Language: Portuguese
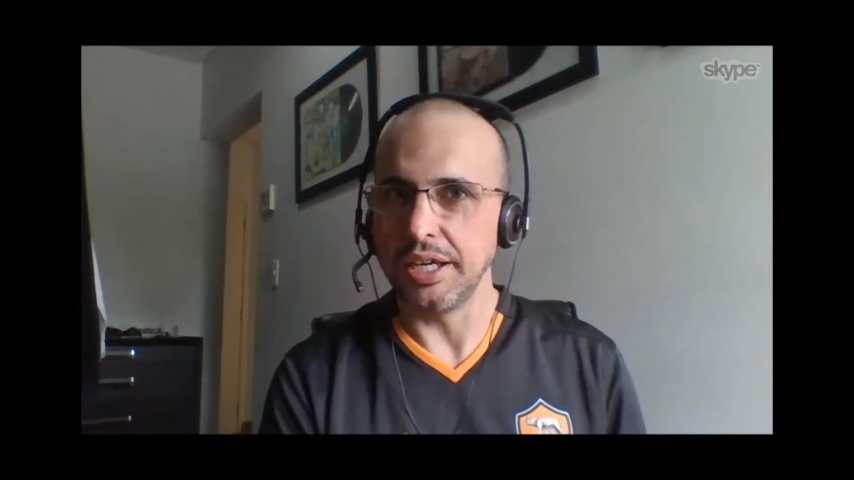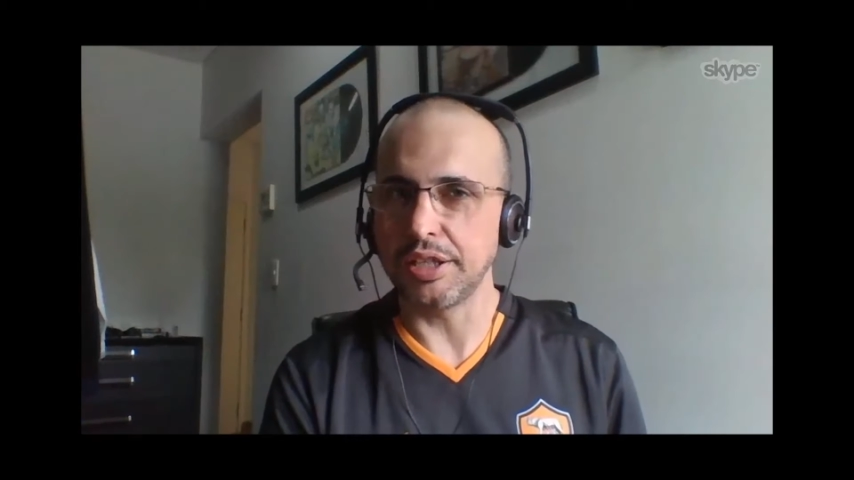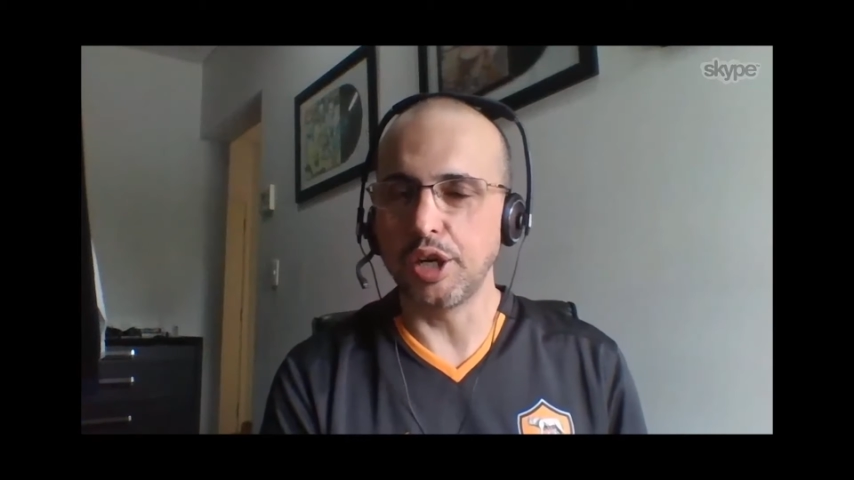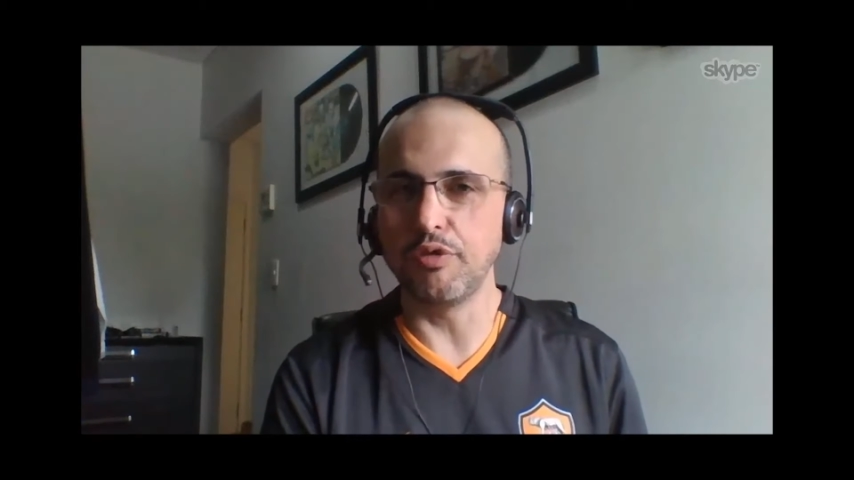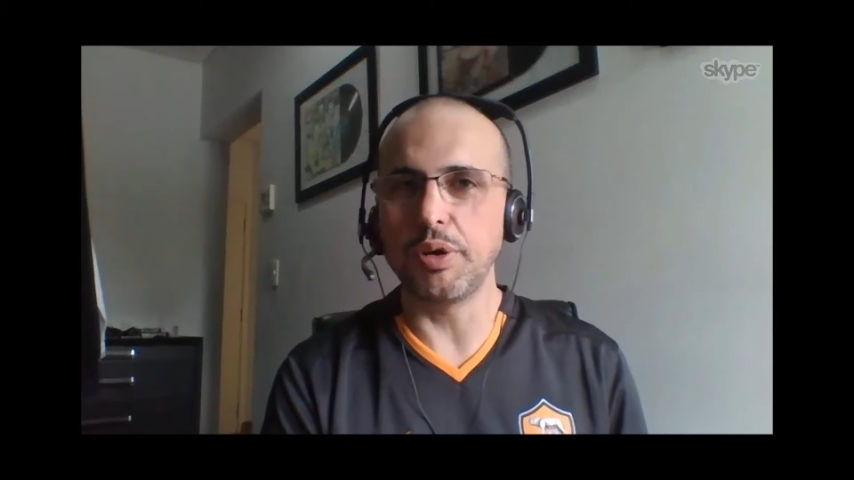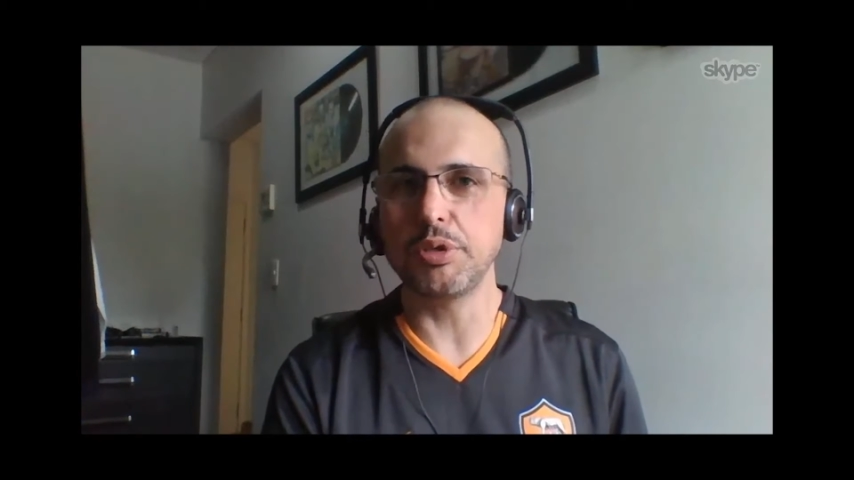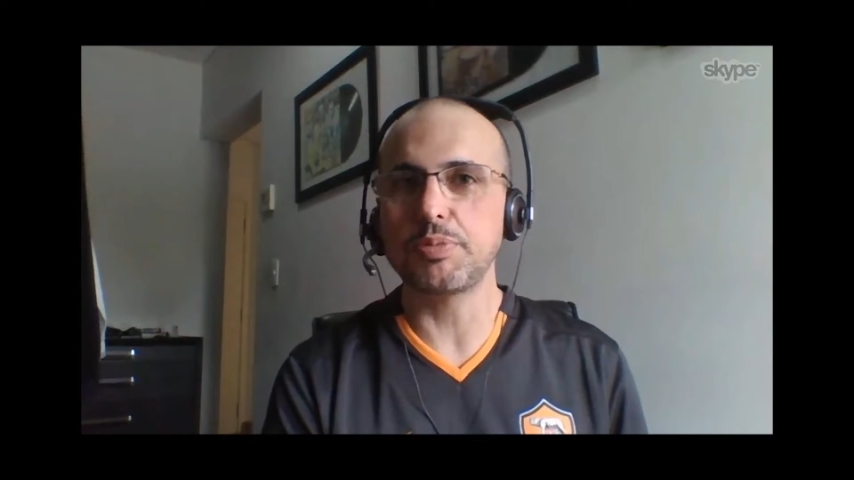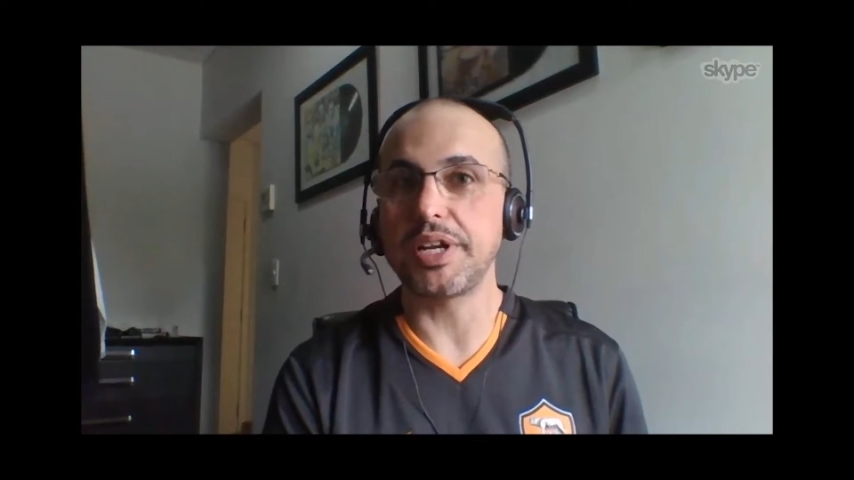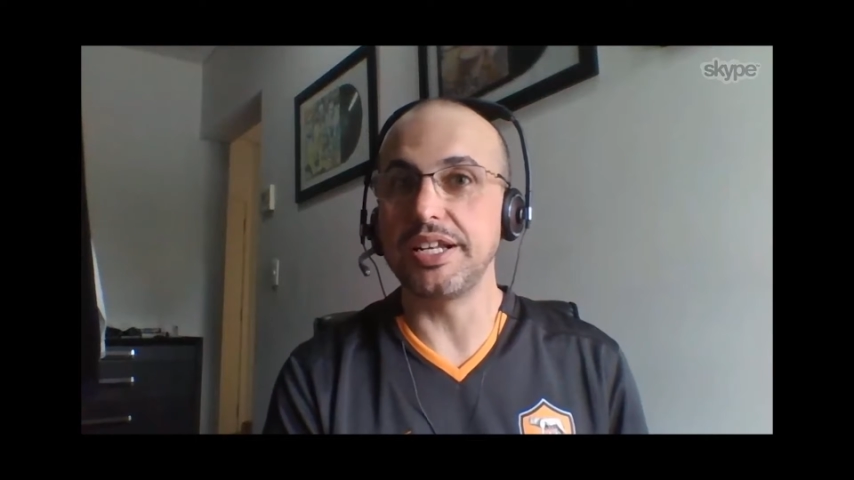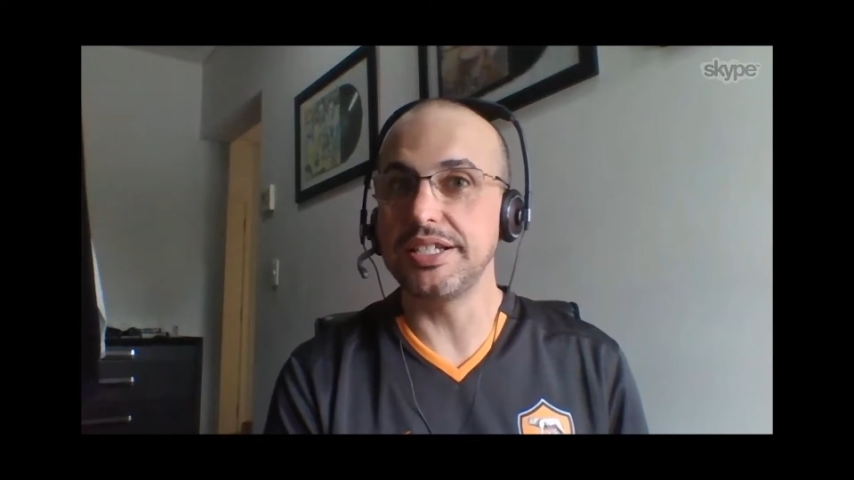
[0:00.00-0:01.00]
Então vamos
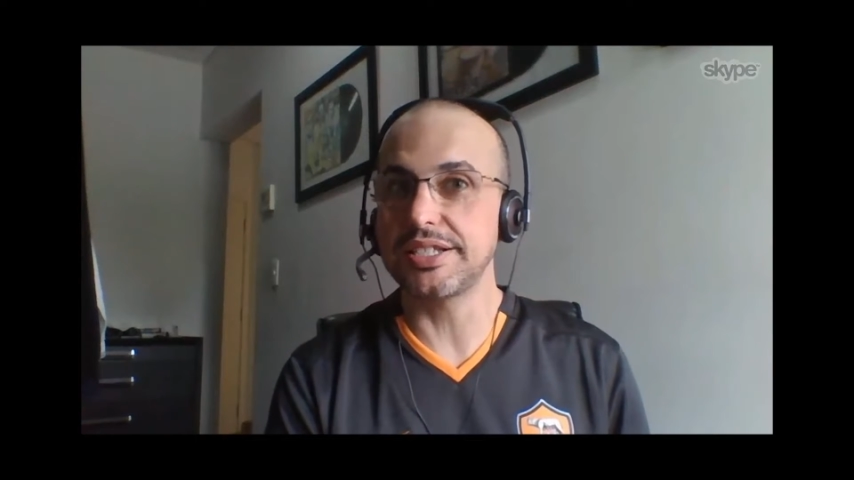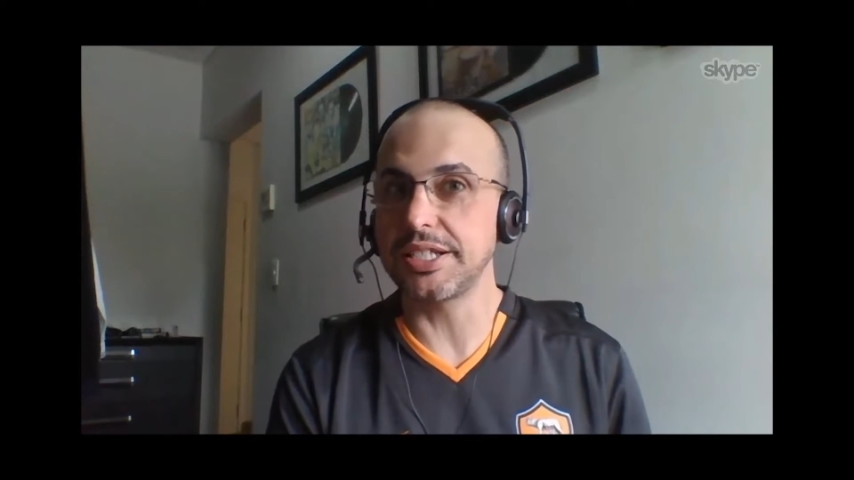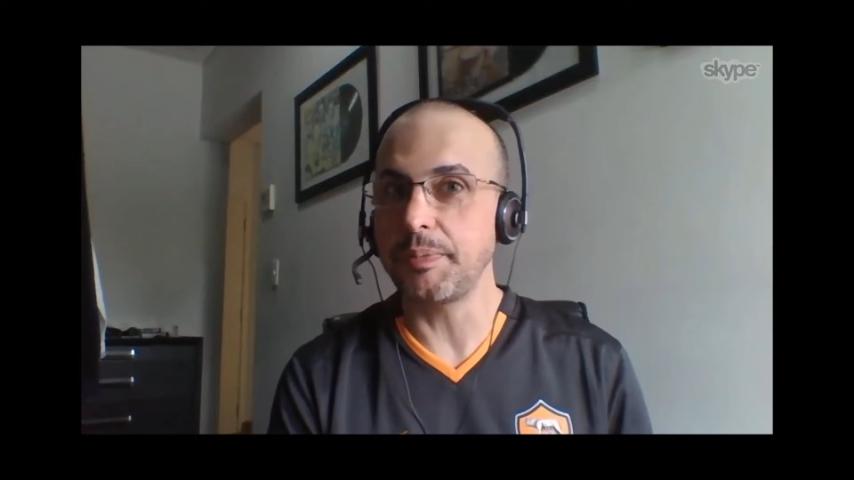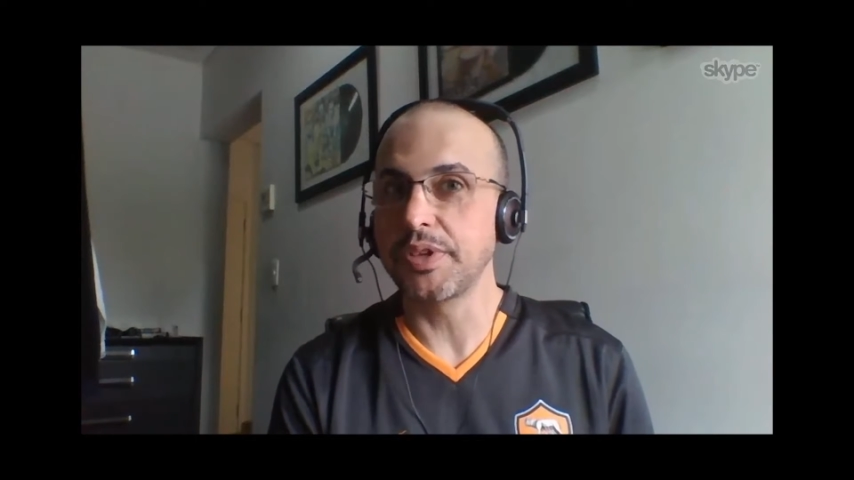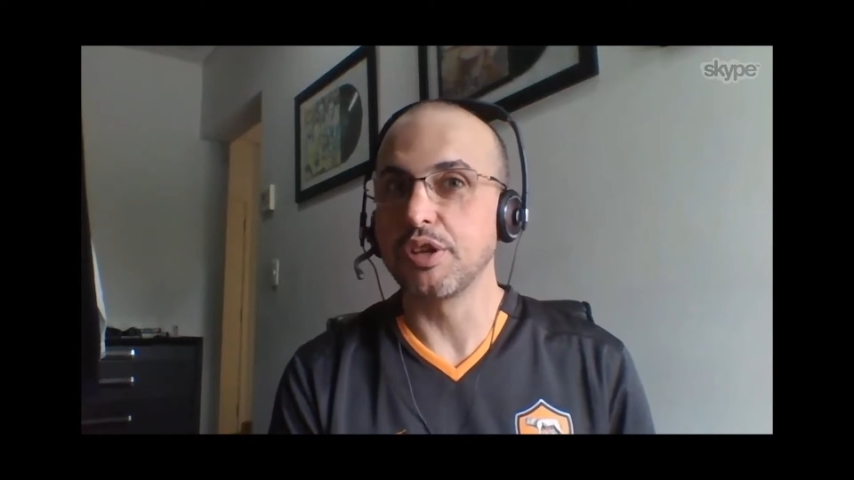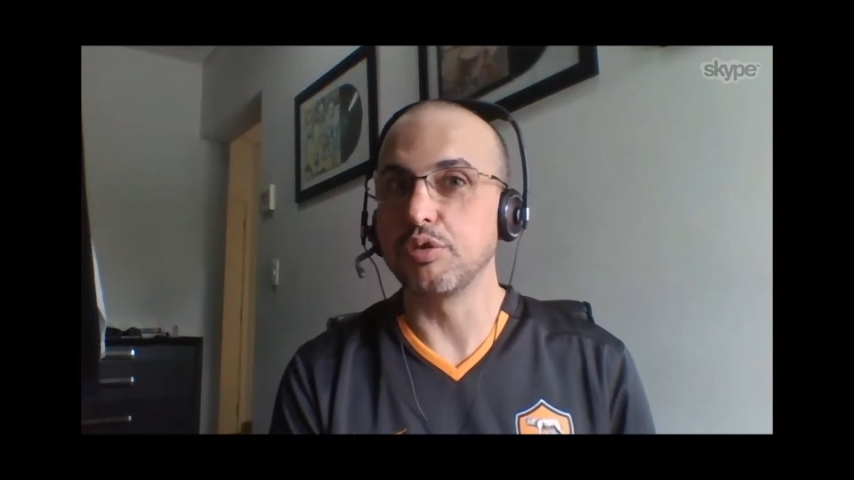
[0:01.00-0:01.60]
para a lista